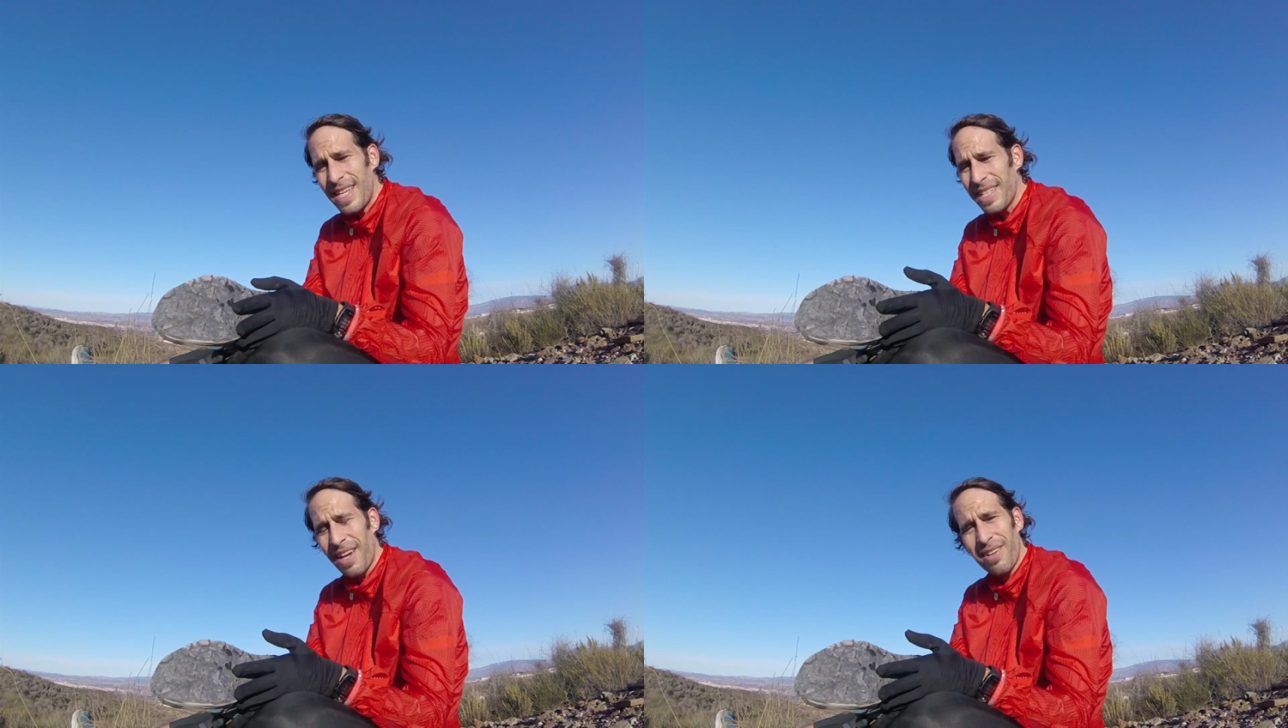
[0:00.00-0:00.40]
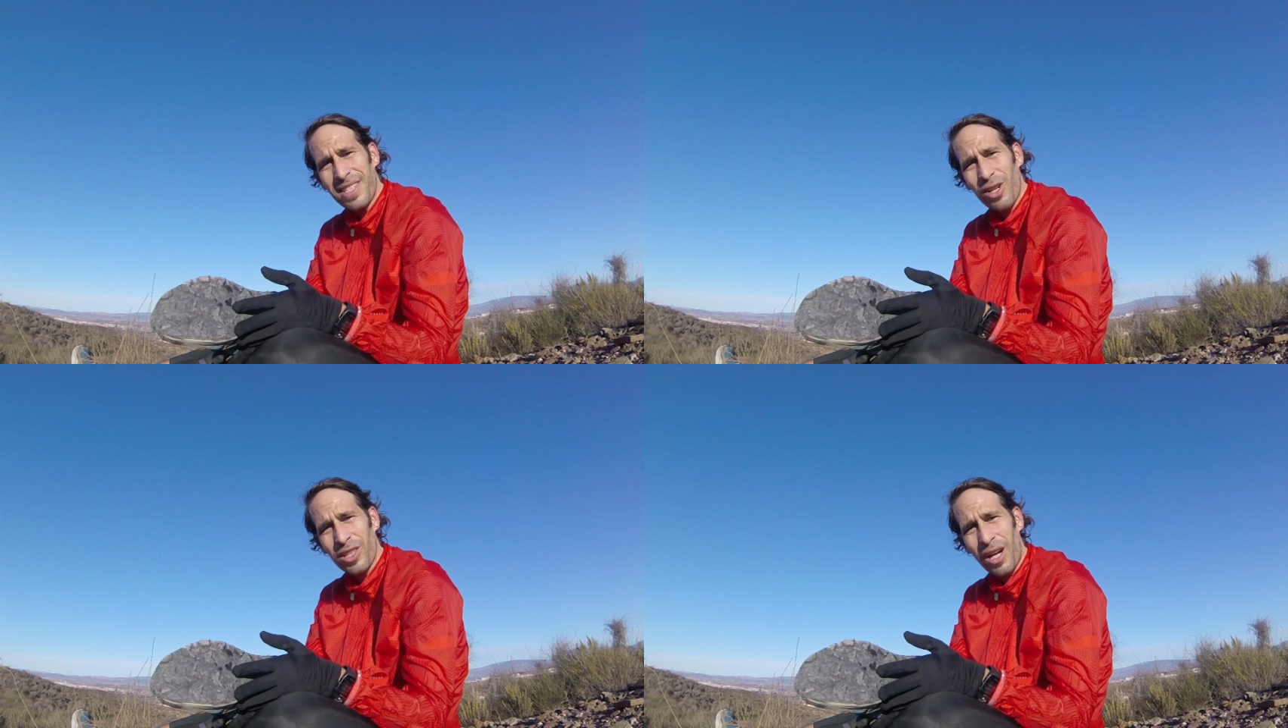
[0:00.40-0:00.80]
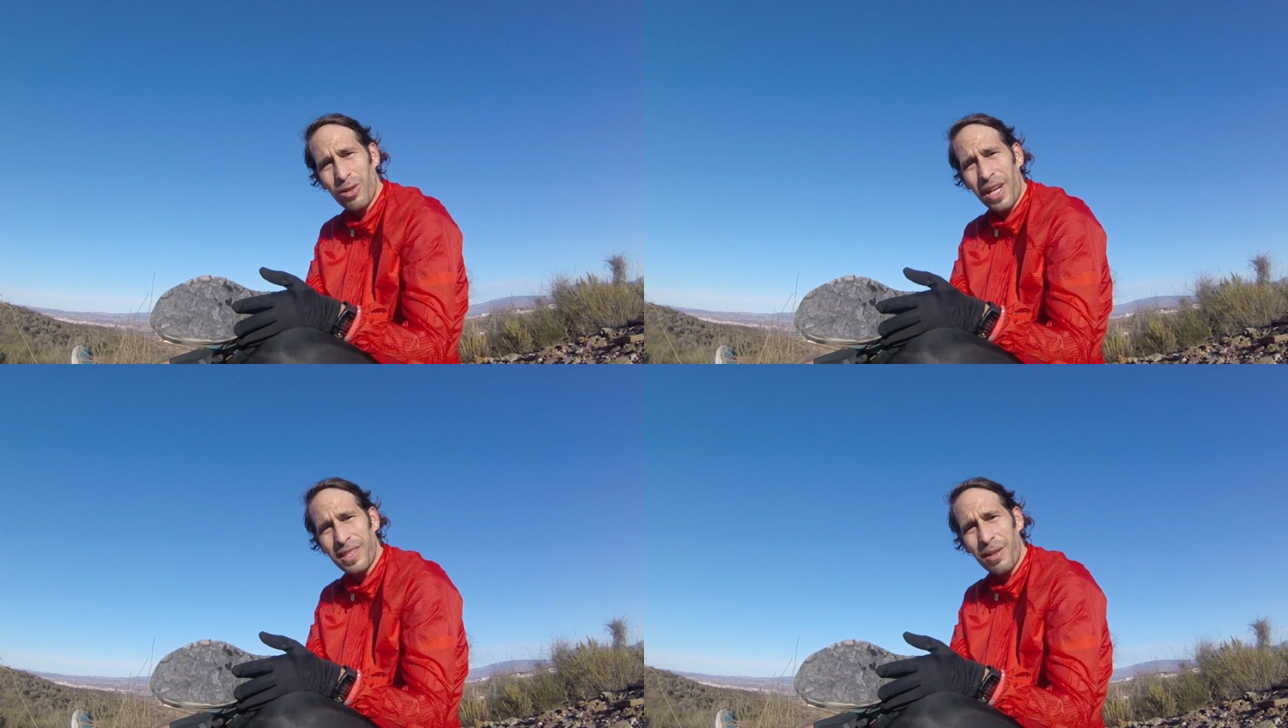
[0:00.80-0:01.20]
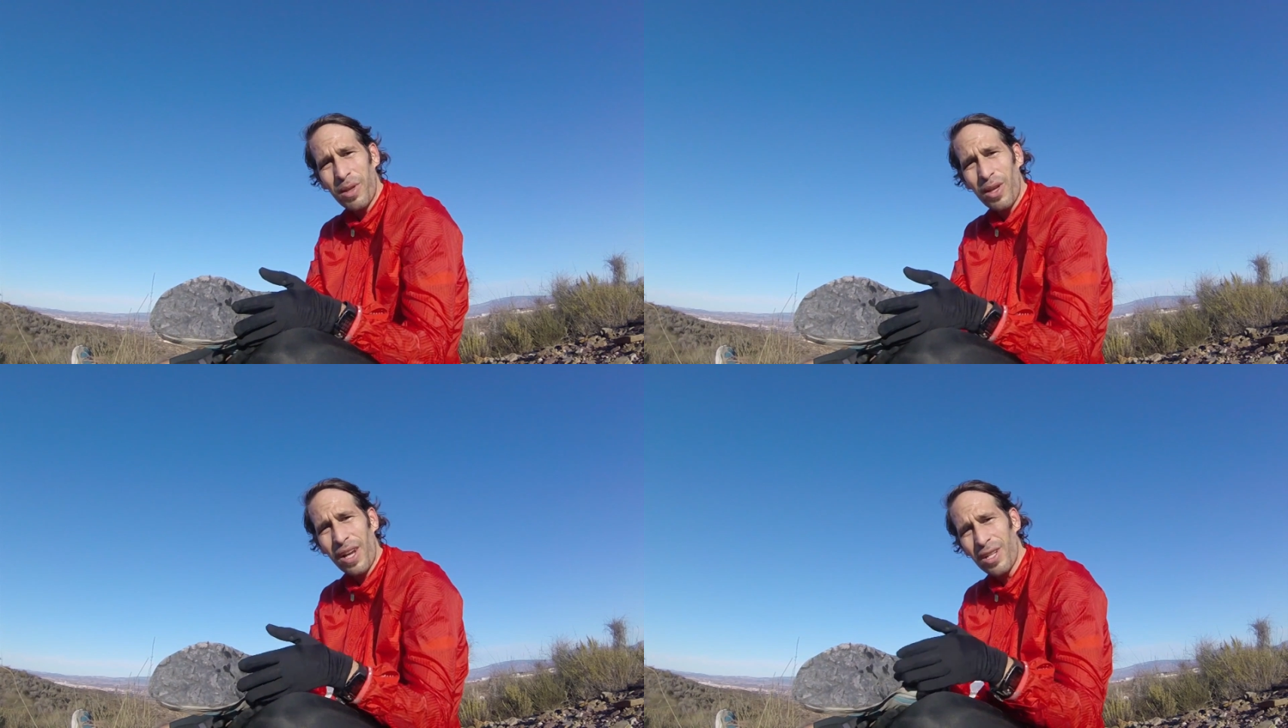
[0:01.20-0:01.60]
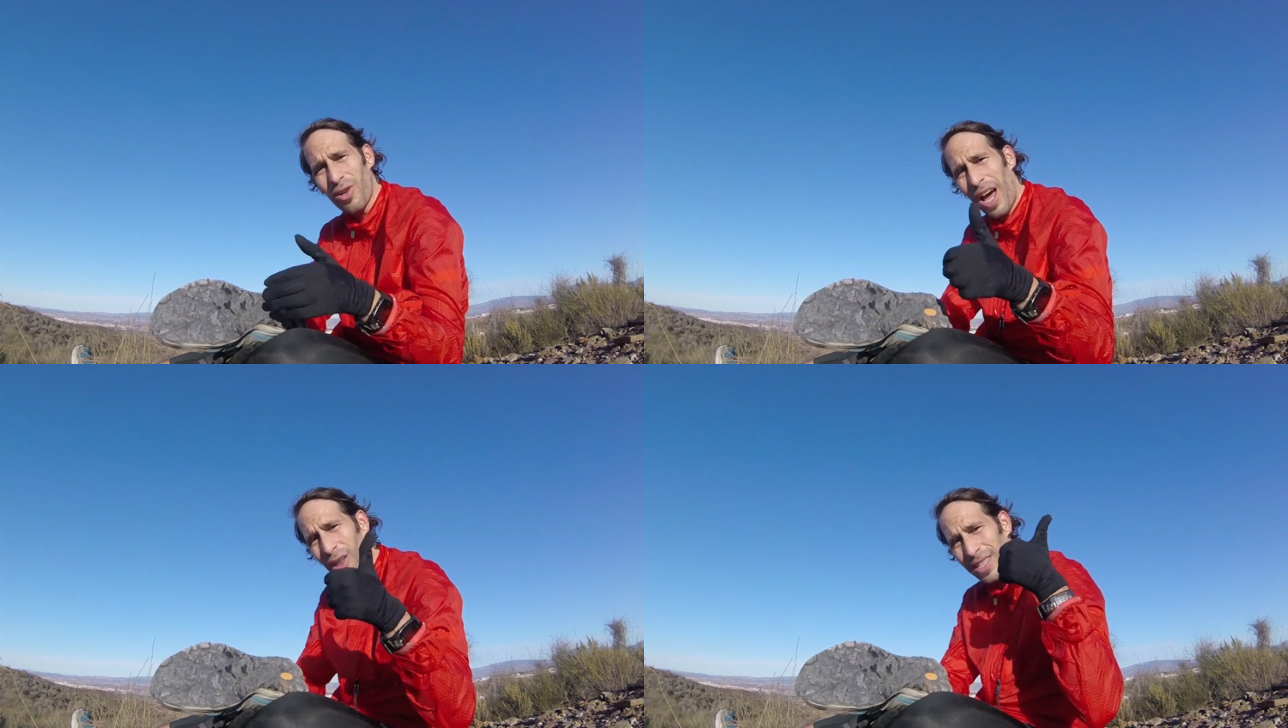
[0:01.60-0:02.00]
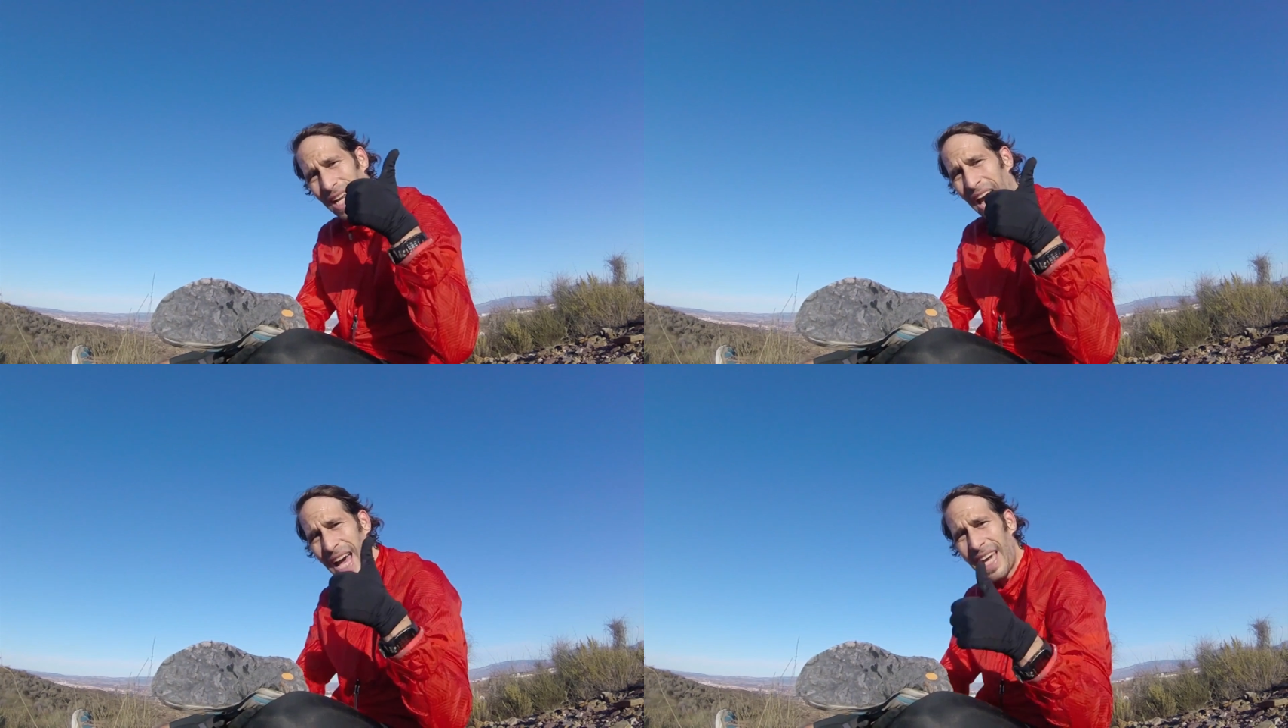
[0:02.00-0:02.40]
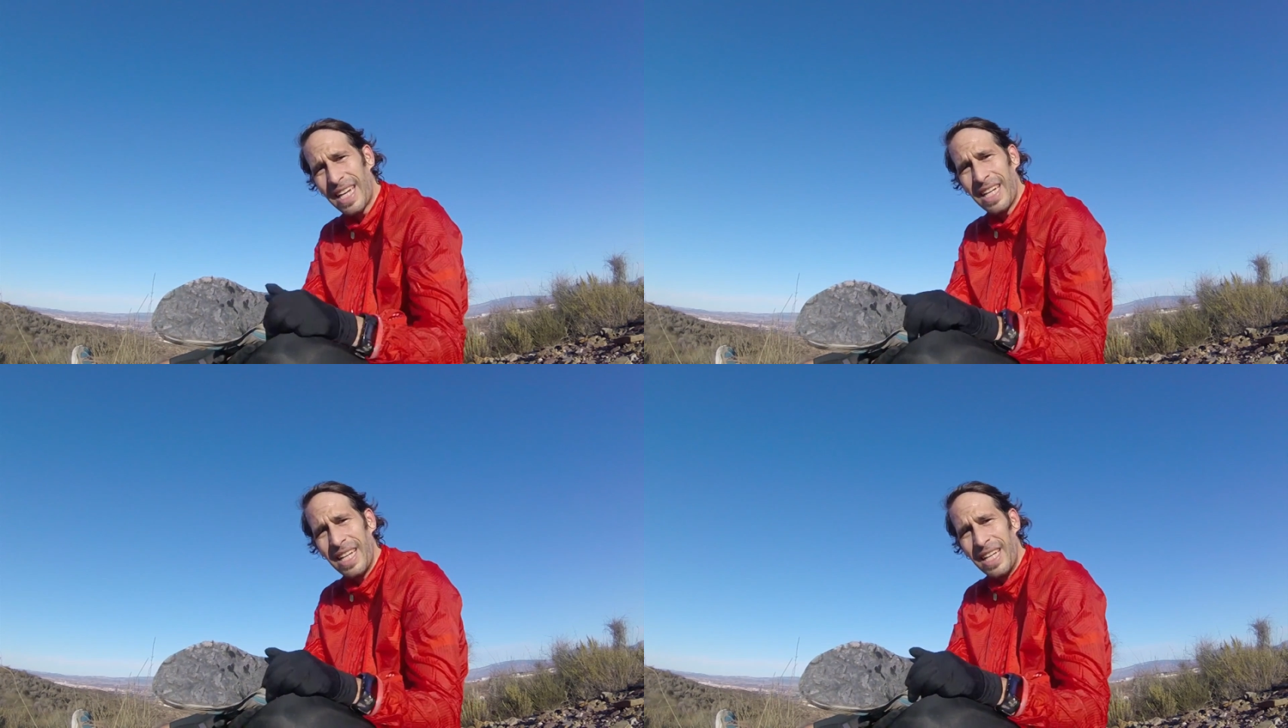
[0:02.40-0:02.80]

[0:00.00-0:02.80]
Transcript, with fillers: ya sabéis si os ha gustado este vídeo de resolado, ese like